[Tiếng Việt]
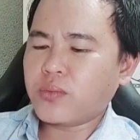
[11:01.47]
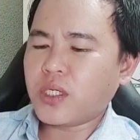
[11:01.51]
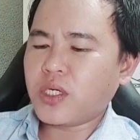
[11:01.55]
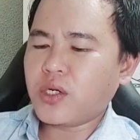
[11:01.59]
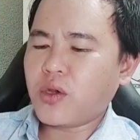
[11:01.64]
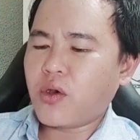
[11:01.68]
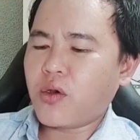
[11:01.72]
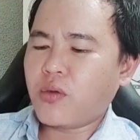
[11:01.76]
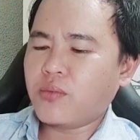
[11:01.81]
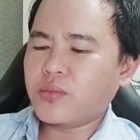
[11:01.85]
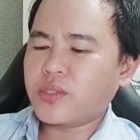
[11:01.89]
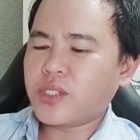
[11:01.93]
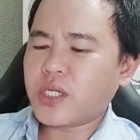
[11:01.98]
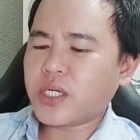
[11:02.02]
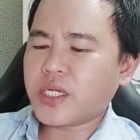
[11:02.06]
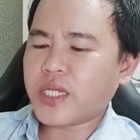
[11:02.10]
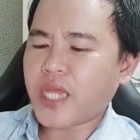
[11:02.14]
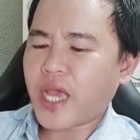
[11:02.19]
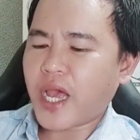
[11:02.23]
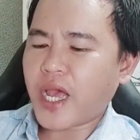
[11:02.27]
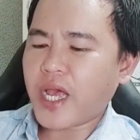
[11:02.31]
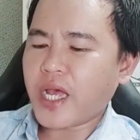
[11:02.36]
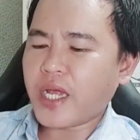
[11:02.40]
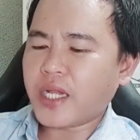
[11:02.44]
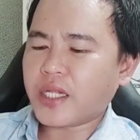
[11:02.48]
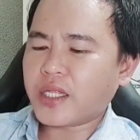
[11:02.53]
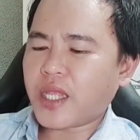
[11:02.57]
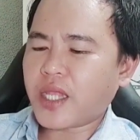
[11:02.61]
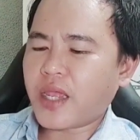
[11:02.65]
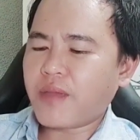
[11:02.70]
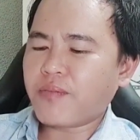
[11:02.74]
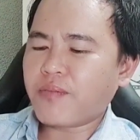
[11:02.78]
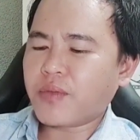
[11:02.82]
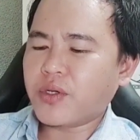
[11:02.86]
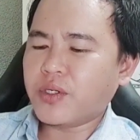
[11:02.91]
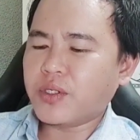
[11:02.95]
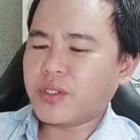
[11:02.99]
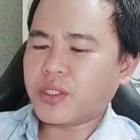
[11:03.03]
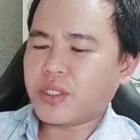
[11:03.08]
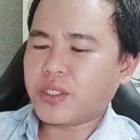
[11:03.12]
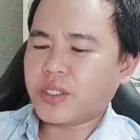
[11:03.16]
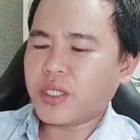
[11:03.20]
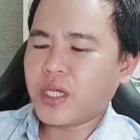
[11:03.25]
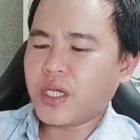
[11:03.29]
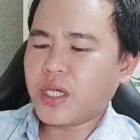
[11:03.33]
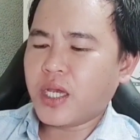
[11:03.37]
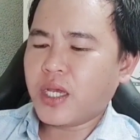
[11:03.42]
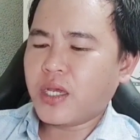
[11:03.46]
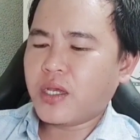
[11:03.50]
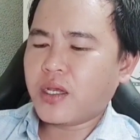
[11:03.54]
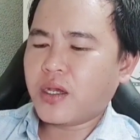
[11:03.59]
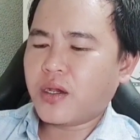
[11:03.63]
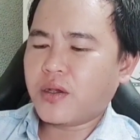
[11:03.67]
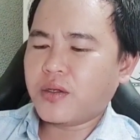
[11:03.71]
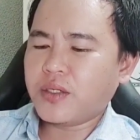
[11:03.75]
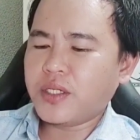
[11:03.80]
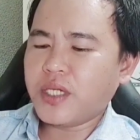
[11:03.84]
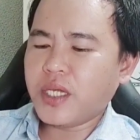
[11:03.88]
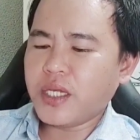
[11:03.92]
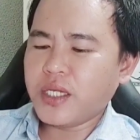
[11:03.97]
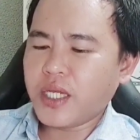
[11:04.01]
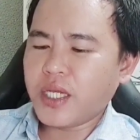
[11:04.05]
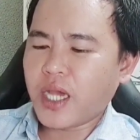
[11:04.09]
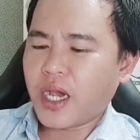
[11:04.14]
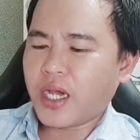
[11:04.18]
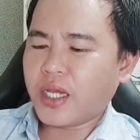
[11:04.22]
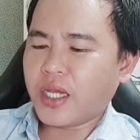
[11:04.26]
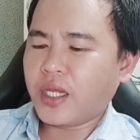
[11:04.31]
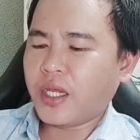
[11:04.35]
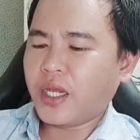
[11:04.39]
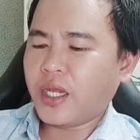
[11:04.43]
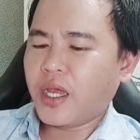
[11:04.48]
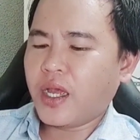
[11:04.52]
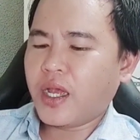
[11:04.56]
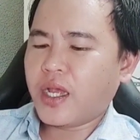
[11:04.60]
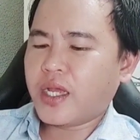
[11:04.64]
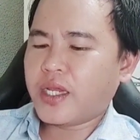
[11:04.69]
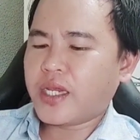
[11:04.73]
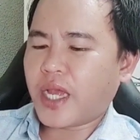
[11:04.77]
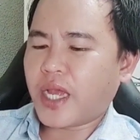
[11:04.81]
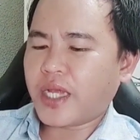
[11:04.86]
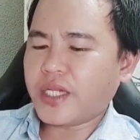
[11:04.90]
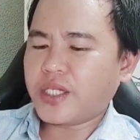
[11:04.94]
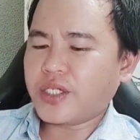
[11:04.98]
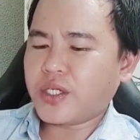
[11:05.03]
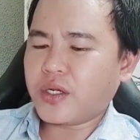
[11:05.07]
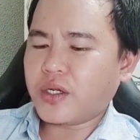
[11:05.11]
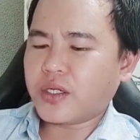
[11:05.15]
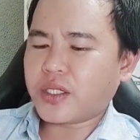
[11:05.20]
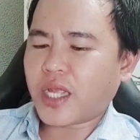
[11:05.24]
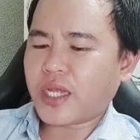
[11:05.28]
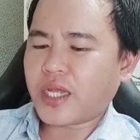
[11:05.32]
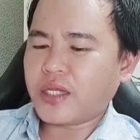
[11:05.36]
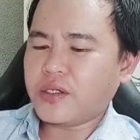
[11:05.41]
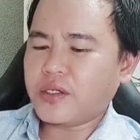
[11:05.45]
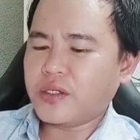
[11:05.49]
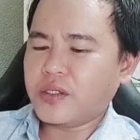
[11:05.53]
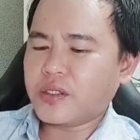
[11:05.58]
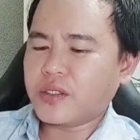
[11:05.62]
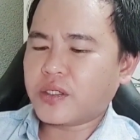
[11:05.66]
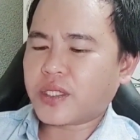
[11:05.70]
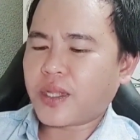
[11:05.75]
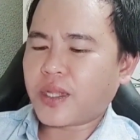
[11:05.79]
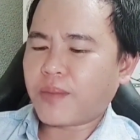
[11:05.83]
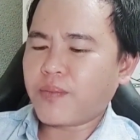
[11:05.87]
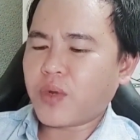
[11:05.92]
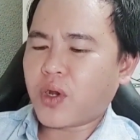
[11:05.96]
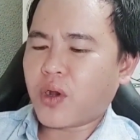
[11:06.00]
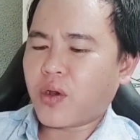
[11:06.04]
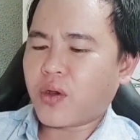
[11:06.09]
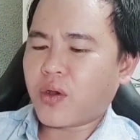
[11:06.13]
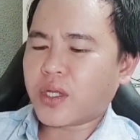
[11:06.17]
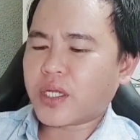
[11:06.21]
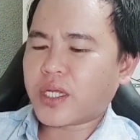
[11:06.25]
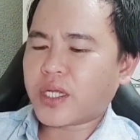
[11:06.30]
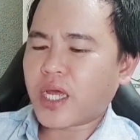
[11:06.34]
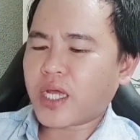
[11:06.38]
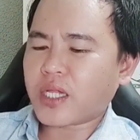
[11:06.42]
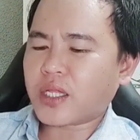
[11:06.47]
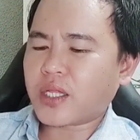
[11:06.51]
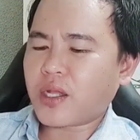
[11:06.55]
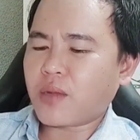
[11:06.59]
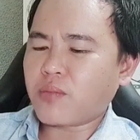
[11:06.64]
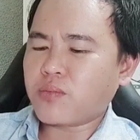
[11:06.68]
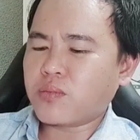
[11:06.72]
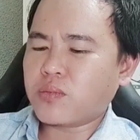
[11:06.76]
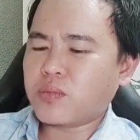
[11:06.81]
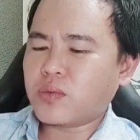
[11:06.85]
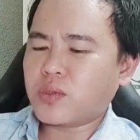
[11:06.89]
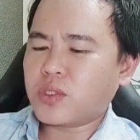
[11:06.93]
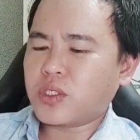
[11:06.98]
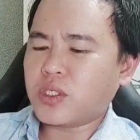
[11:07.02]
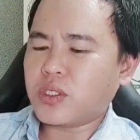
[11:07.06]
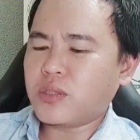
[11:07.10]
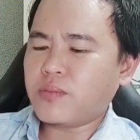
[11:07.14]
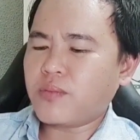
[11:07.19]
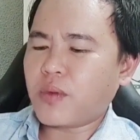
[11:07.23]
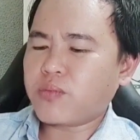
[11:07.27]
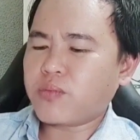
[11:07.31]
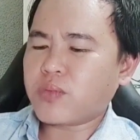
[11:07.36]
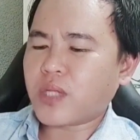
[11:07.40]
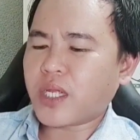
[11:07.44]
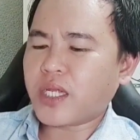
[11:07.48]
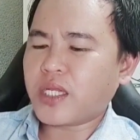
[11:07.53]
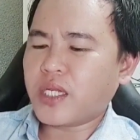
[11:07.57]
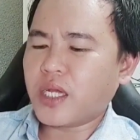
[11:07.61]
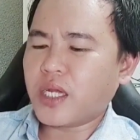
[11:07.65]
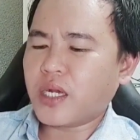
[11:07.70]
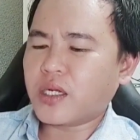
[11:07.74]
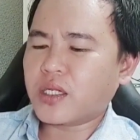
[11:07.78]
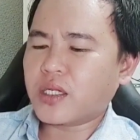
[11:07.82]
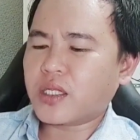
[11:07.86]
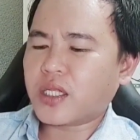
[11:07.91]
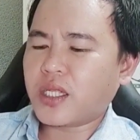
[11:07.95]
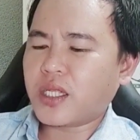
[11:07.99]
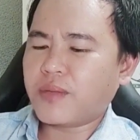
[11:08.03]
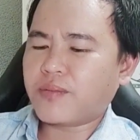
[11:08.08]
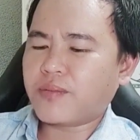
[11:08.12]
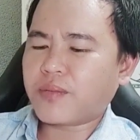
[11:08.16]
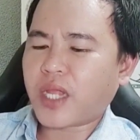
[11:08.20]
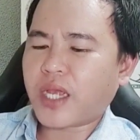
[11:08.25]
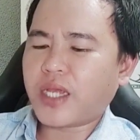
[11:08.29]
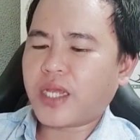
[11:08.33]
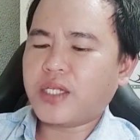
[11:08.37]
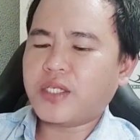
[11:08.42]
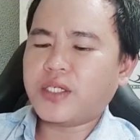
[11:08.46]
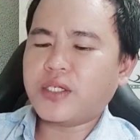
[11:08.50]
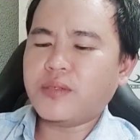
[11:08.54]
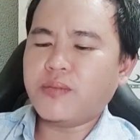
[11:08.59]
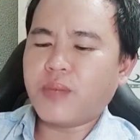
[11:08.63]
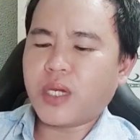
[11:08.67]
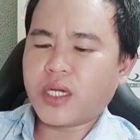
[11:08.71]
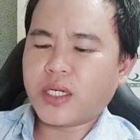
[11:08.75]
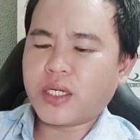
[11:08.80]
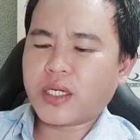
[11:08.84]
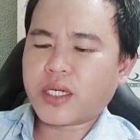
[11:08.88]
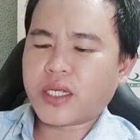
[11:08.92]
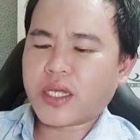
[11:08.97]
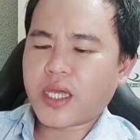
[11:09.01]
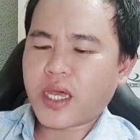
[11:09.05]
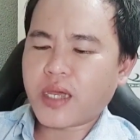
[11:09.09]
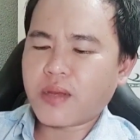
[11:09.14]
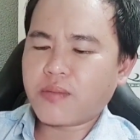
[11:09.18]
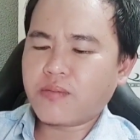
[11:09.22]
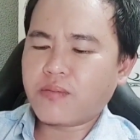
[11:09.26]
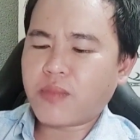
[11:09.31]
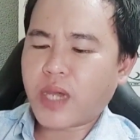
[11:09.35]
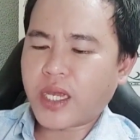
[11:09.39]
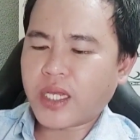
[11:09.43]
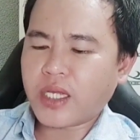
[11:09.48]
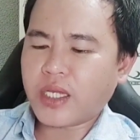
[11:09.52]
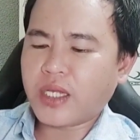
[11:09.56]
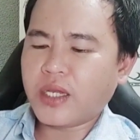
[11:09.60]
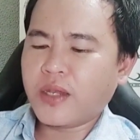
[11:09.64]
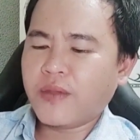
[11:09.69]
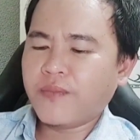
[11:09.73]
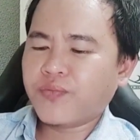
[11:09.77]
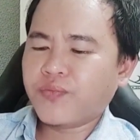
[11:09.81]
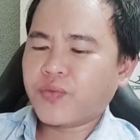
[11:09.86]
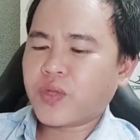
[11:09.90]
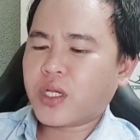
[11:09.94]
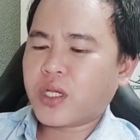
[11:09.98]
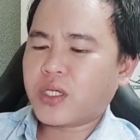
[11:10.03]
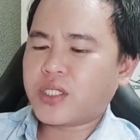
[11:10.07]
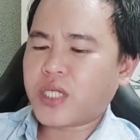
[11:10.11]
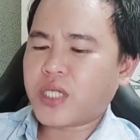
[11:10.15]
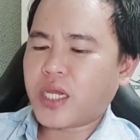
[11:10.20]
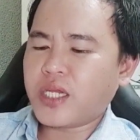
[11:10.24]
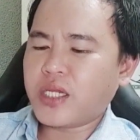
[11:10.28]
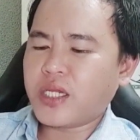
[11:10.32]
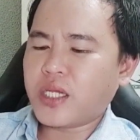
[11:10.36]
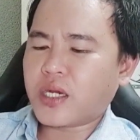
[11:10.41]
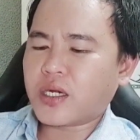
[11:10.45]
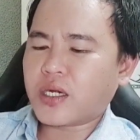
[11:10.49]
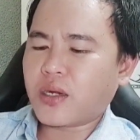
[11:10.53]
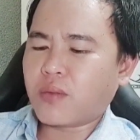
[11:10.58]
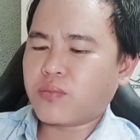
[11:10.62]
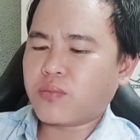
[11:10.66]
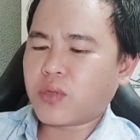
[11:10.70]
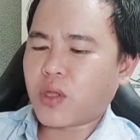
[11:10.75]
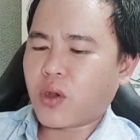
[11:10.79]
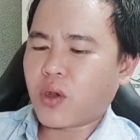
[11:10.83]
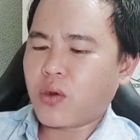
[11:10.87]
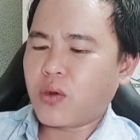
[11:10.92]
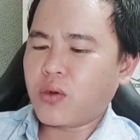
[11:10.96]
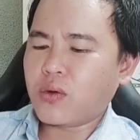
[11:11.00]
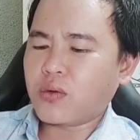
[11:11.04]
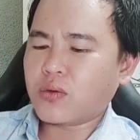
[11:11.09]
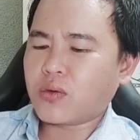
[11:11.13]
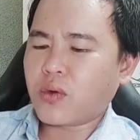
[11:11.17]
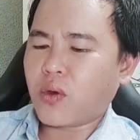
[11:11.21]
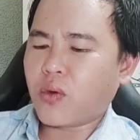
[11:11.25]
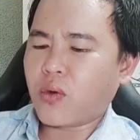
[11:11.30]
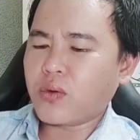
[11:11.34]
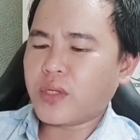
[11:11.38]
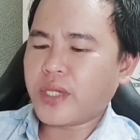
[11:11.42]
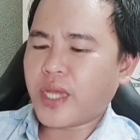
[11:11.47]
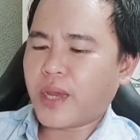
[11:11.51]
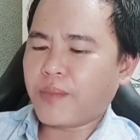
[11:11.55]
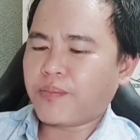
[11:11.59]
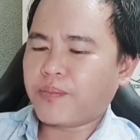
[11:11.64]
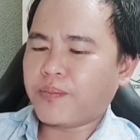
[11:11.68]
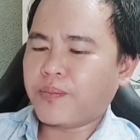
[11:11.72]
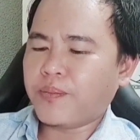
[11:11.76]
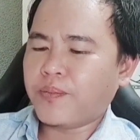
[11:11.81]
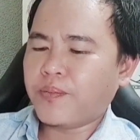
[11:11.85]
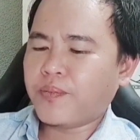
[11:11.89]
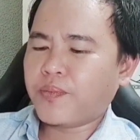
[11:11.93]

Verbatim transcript: đến hôn xuất giá thêm người di dời giải trừ tai ương tắm gội cắt tóc sửa móng tay chân tìm thầy chữa bệnh cắt mây xây dựng động thổ đổ dầm